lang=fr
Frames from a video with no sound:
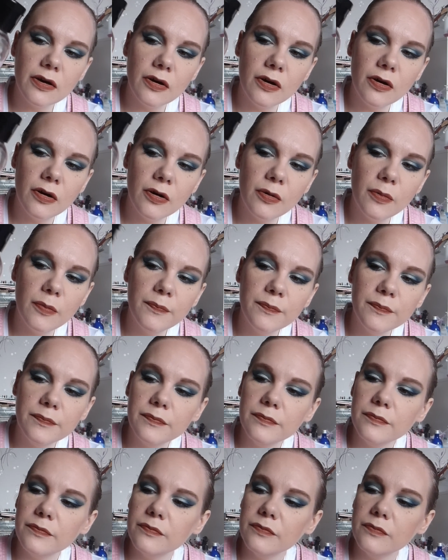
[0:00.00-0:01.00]
Euh,
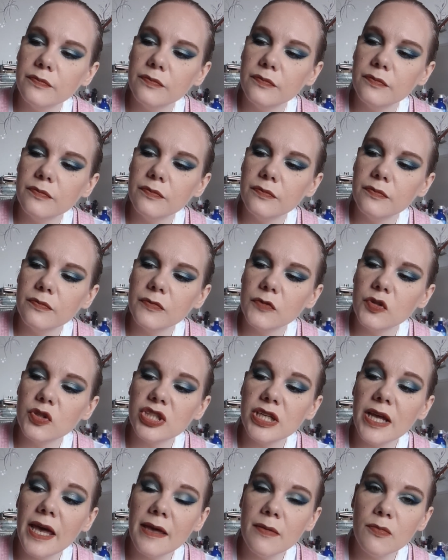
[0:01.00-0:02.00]
de
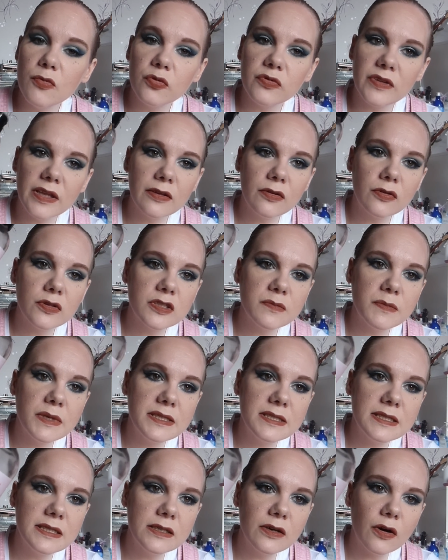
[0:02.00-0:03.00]
chez A Mountain
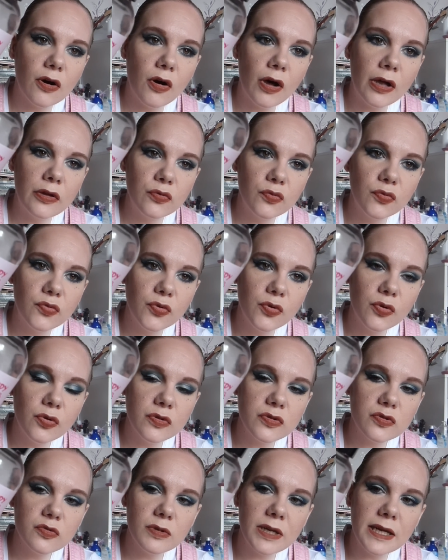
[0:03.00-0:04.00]
Cosmetics à nouveau.
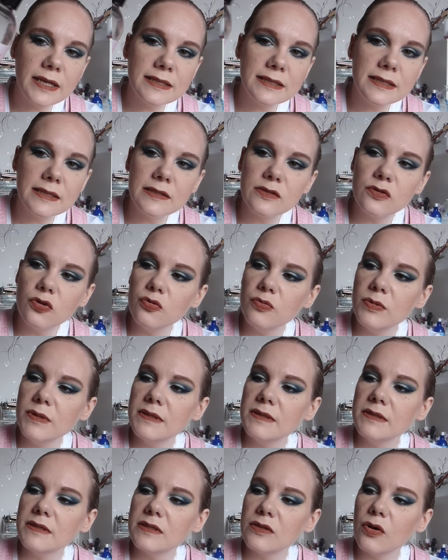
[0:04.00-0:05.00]
Celui-là, c'est celui
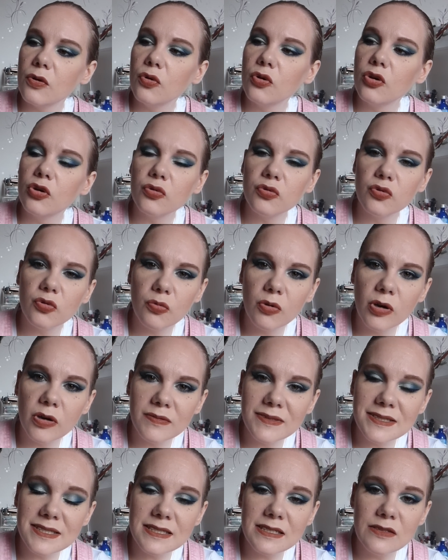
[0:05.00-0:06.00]
qui sent le coton
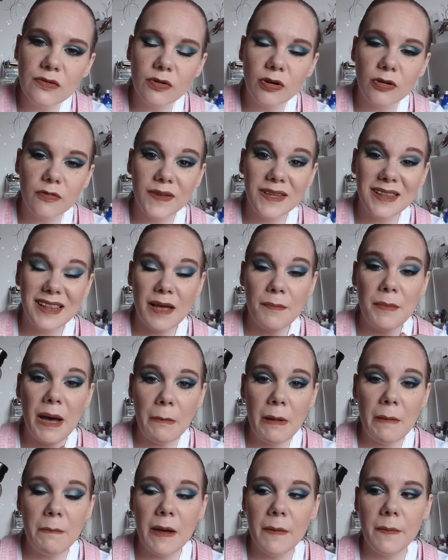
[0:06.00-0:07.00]
candy, donc en fait la
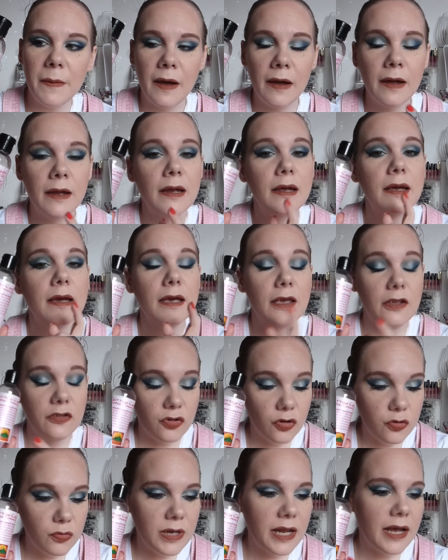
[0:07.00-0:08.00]
barbe à papa. Et
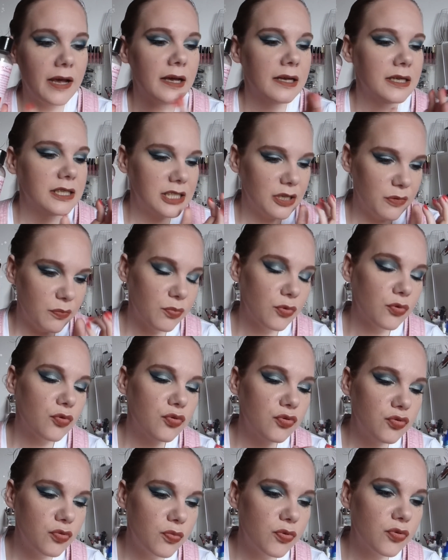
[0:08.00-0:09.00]
celui-là, j'aime
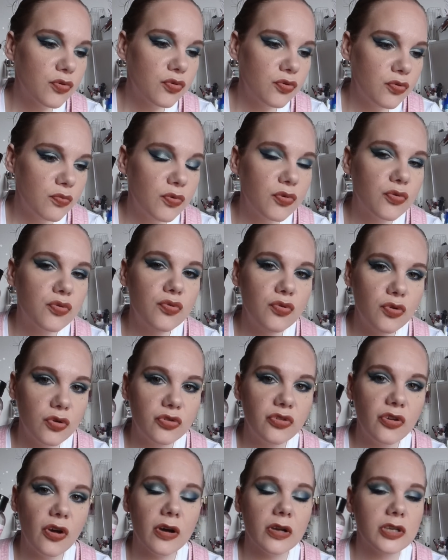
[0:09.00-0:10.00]
beaucoup, beaucoup, beaucoup
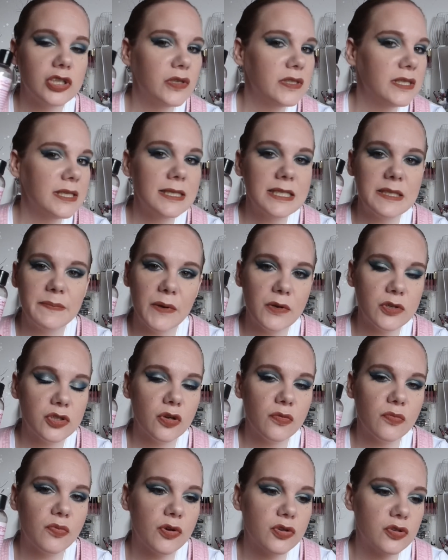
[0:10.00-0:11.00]
l'odeur. Je l'utilise pas en
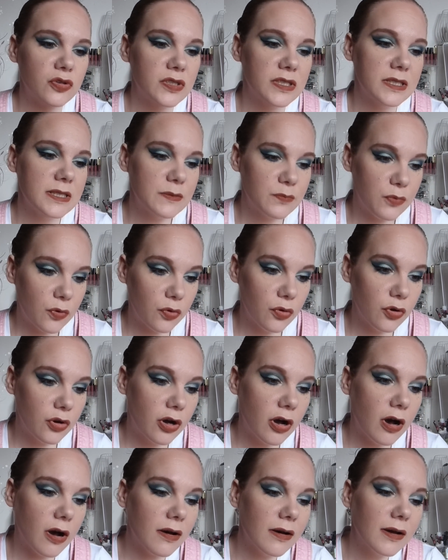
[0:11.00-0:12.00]
shampoing, je l'utilise pour le
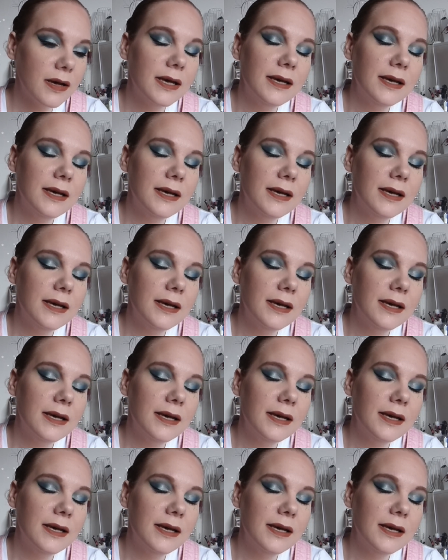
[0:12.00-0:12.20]
corps.